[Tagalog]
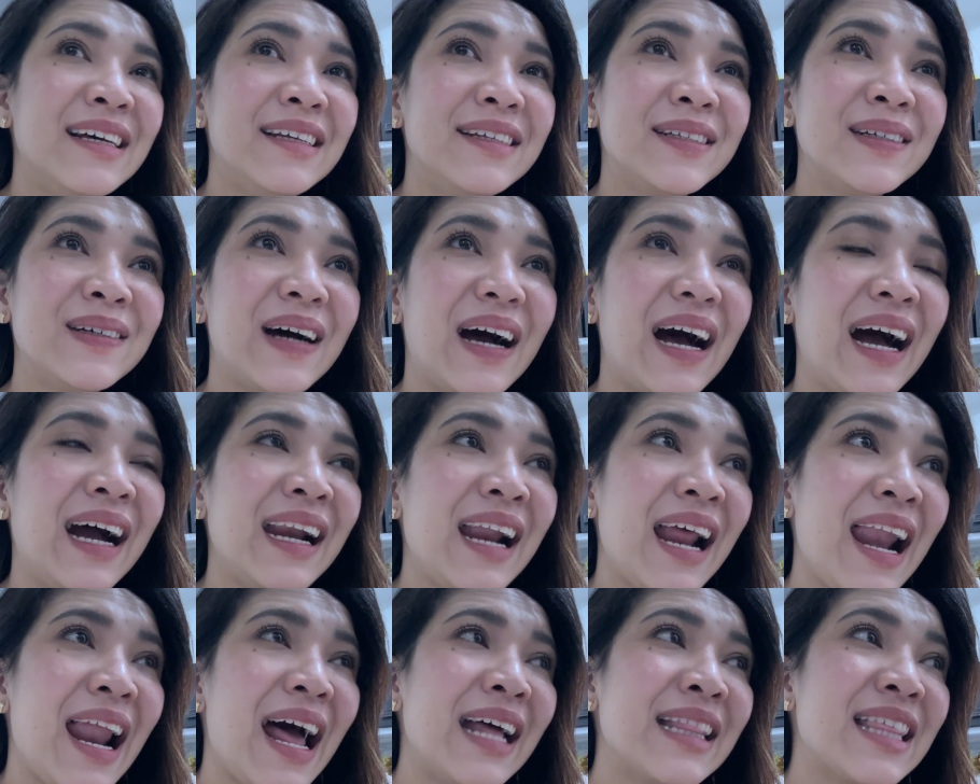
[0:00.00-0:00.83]
so, ang
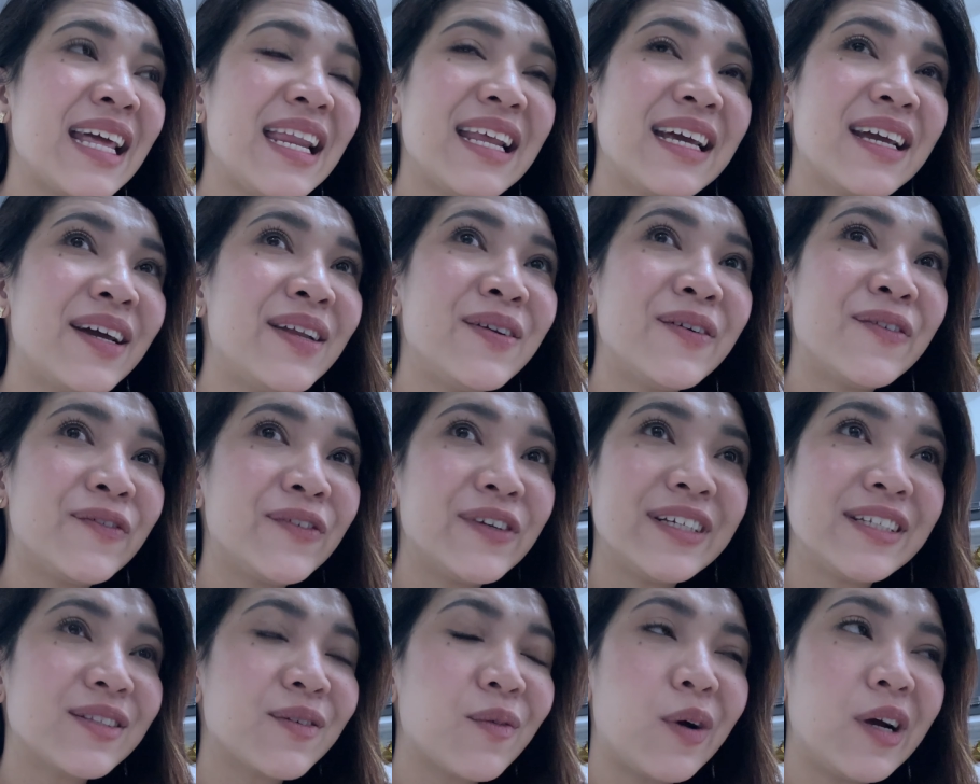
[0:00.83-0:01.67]
lala talaga ng
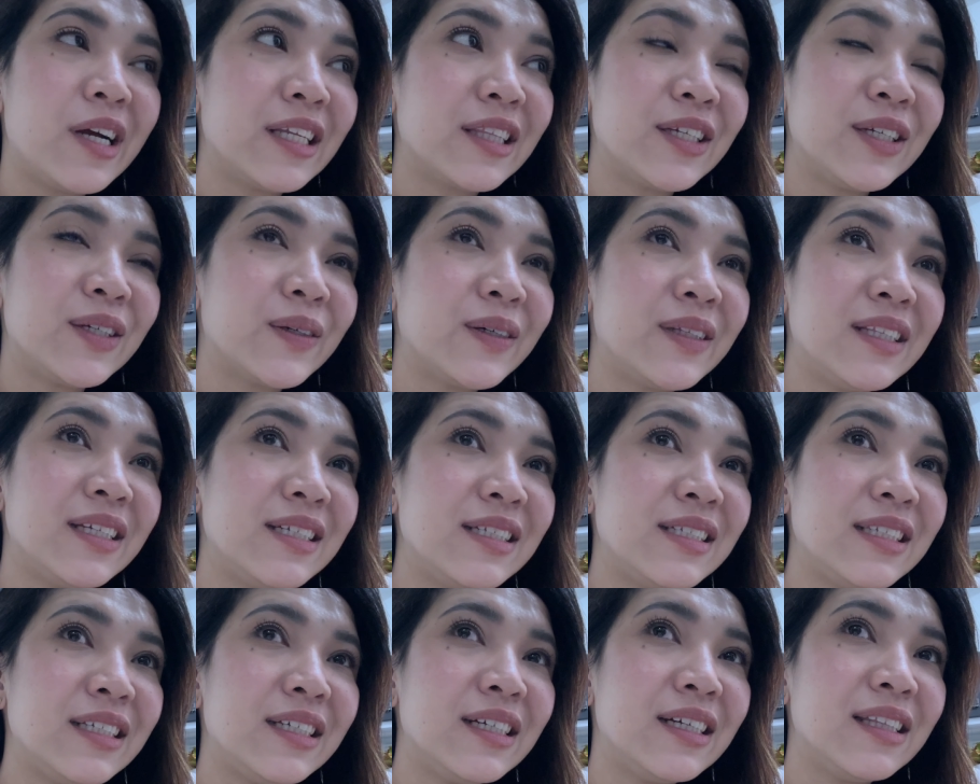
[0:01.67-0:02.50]
first quarter ko
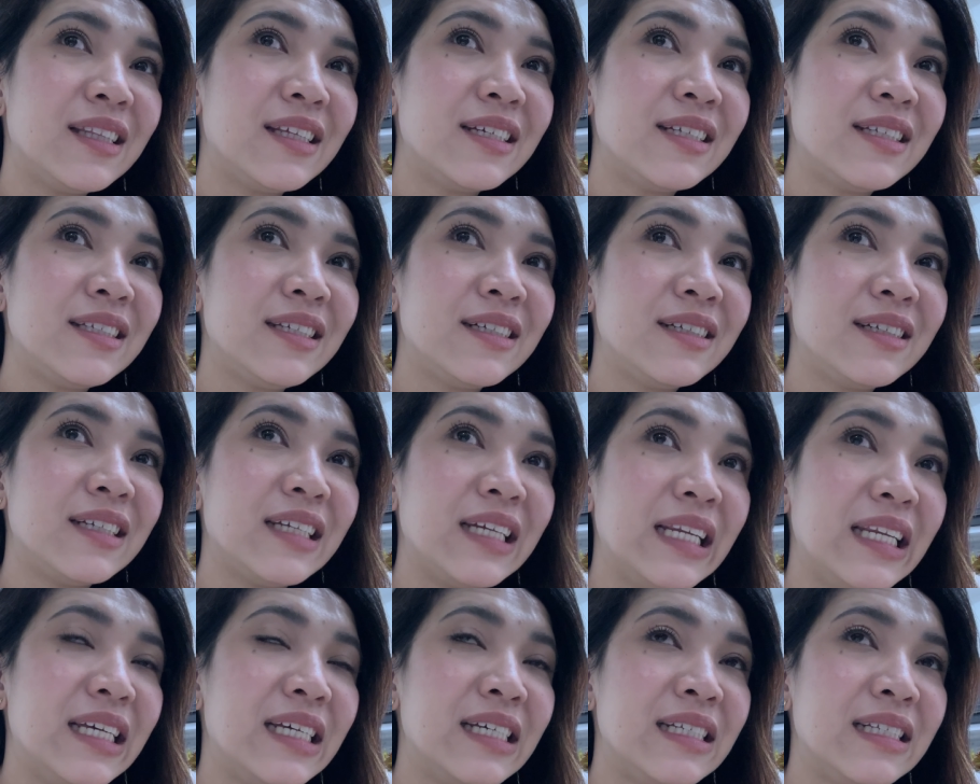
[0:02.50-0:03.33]
this year. This year
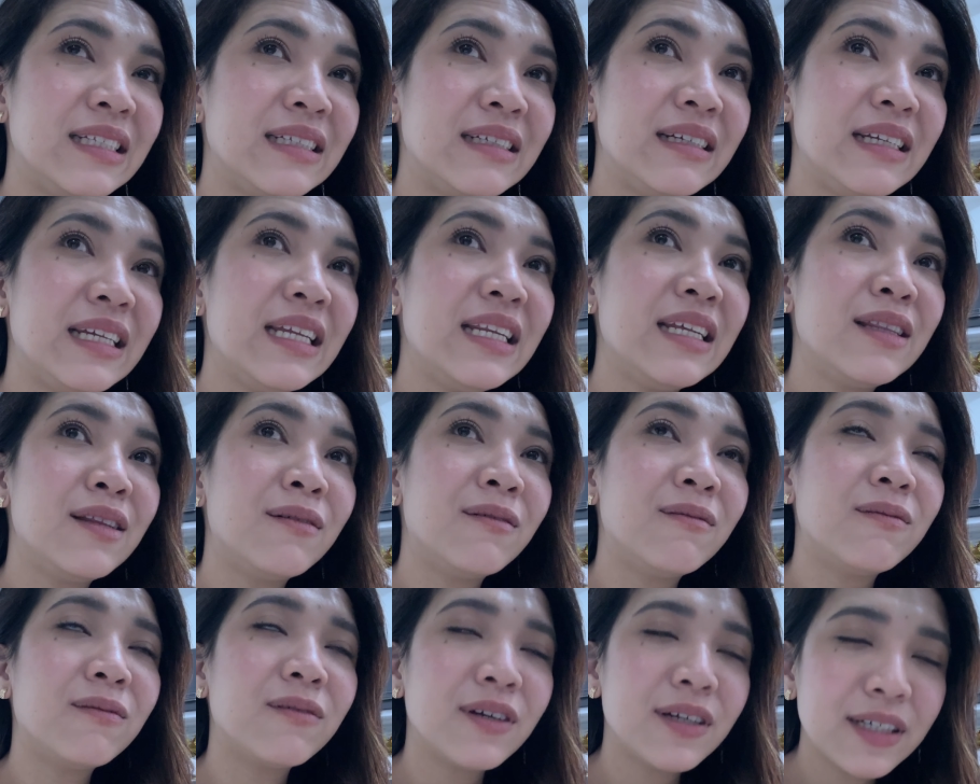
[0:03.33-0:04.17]
really is really
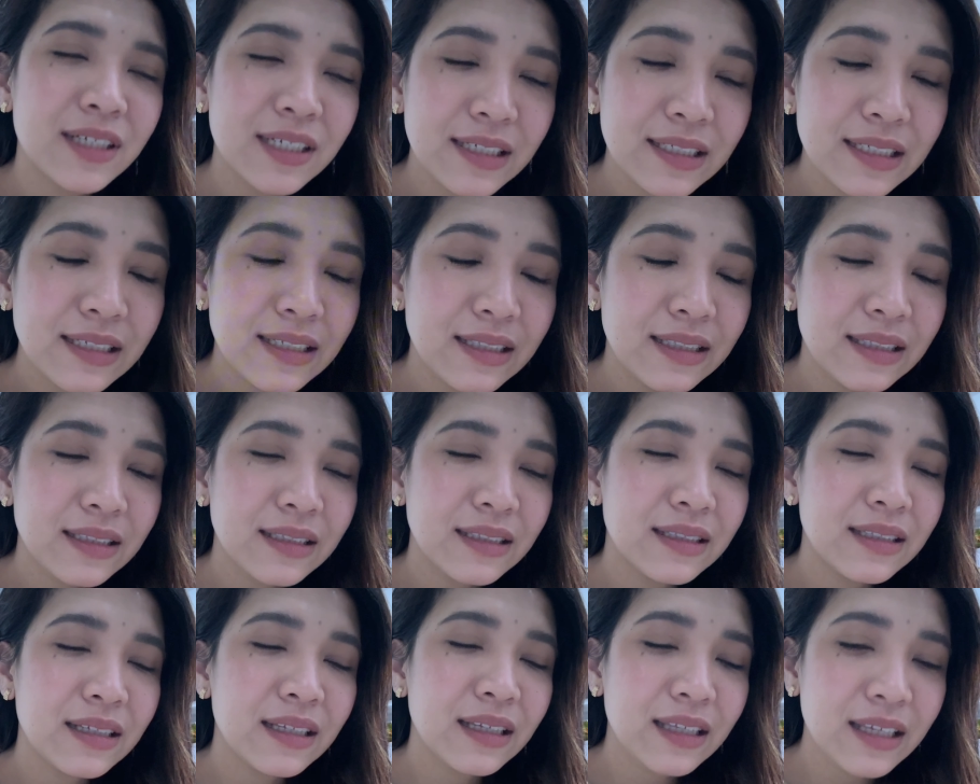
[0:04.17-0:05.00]
the worst
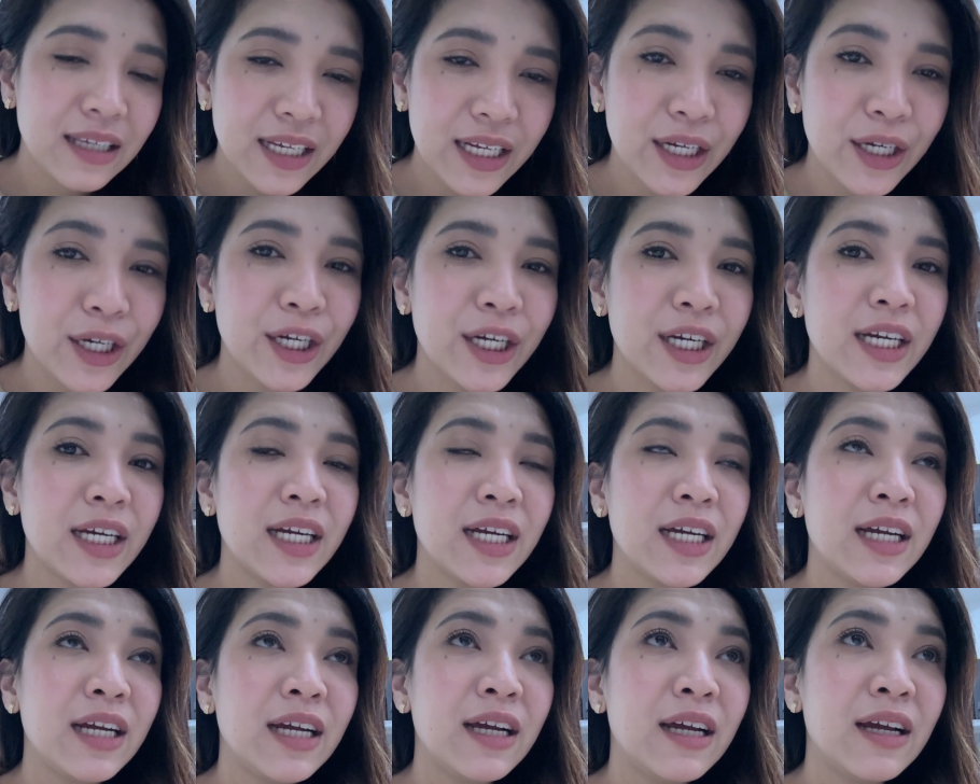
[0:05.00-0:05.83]
year
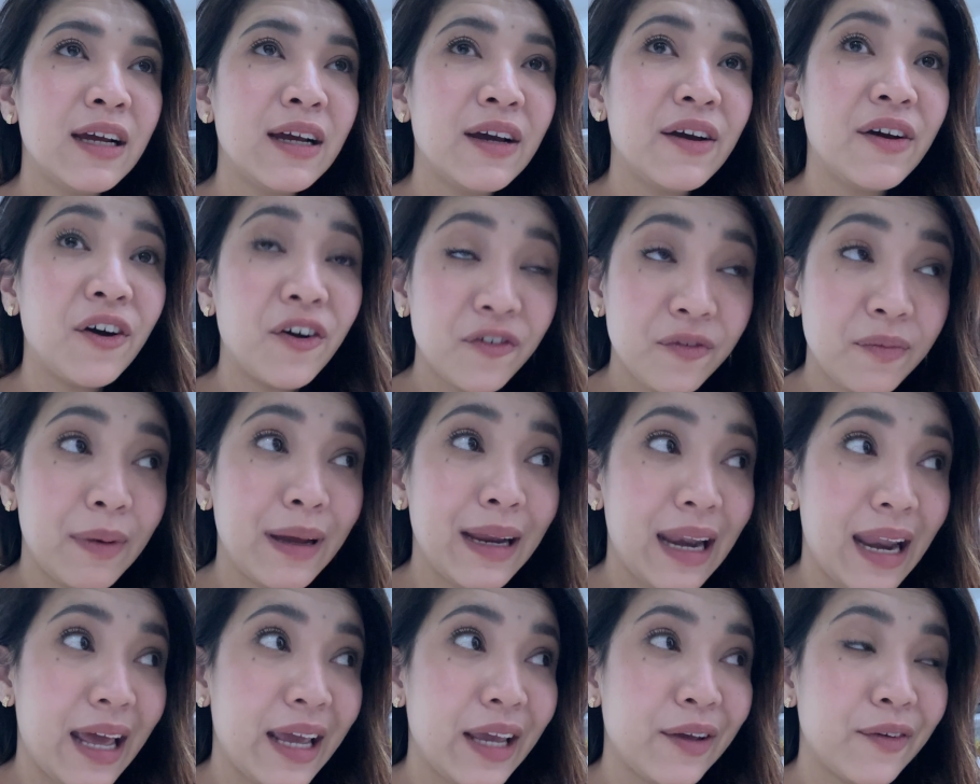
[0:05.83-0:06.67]
of
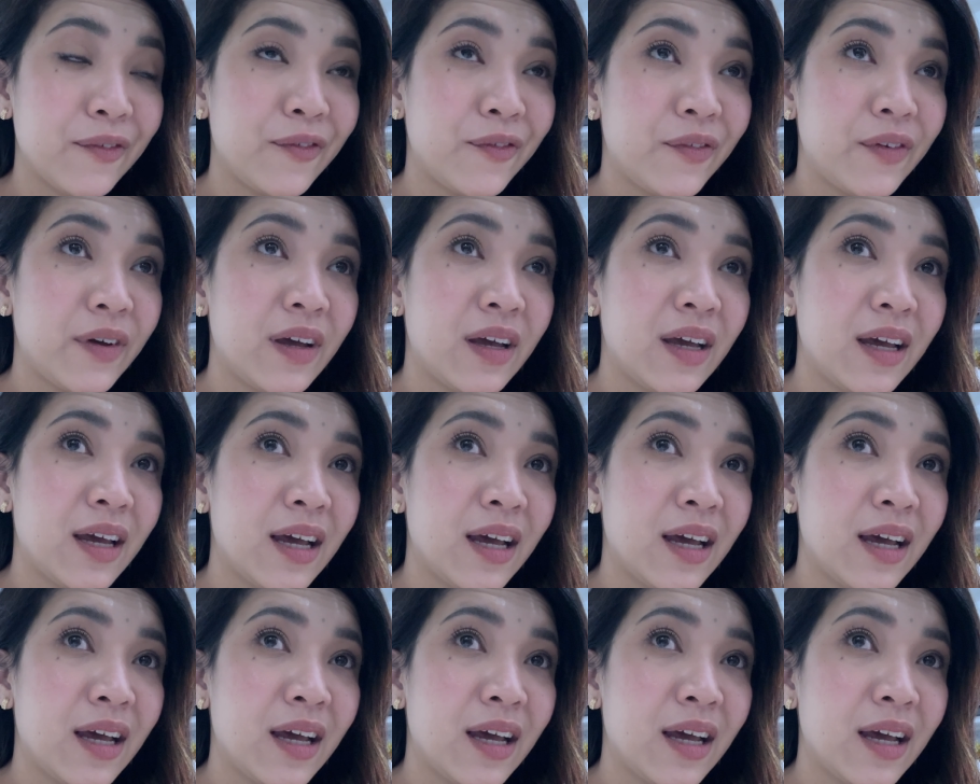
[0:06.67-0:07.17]
my life.